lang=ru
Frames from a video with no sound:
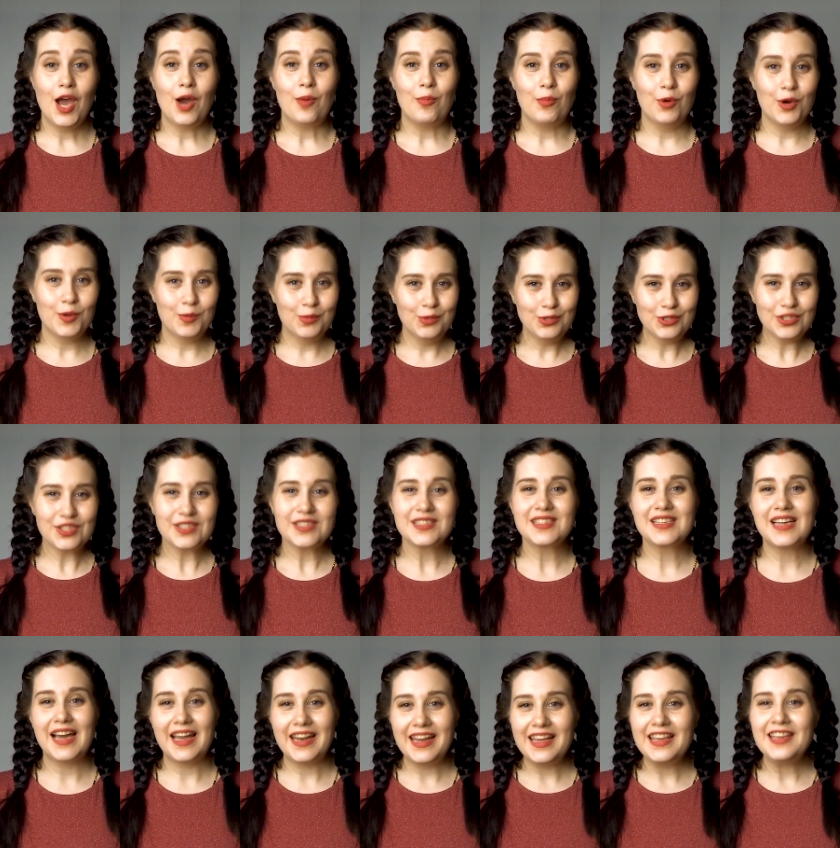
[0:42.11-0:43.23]
Мой муж
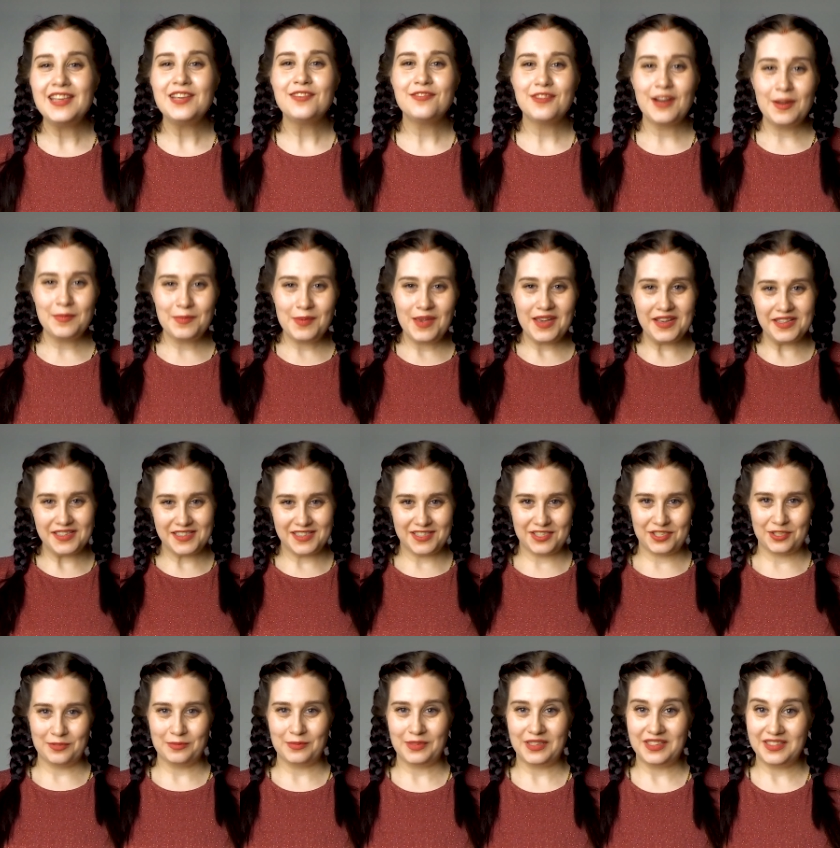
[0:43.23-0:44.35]
скорее европеец,
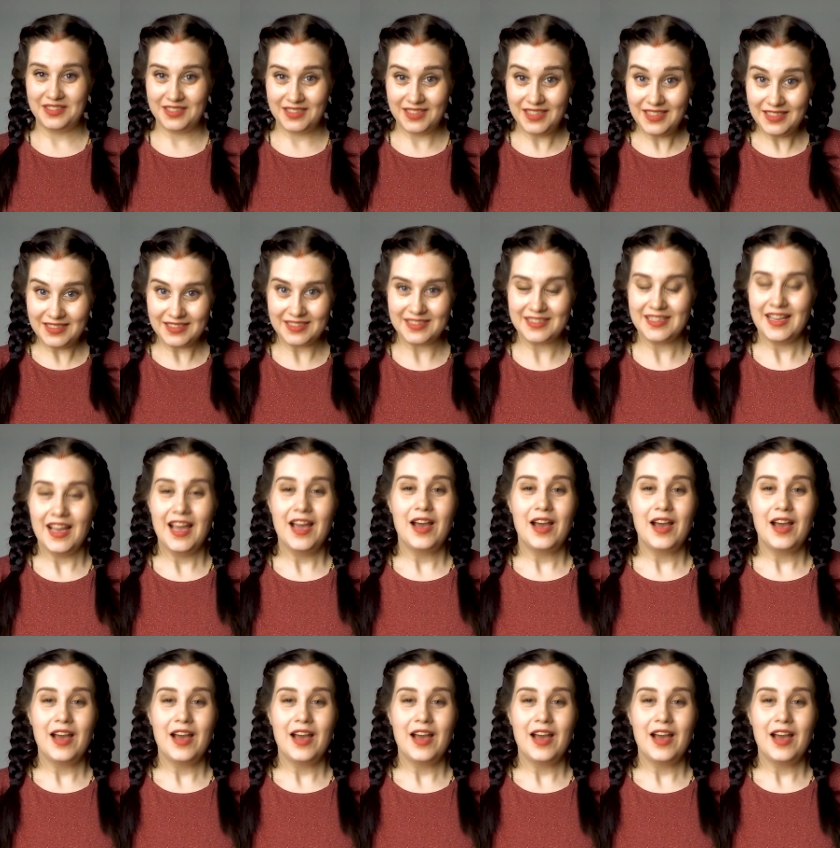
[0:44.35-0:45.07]
чем индиец.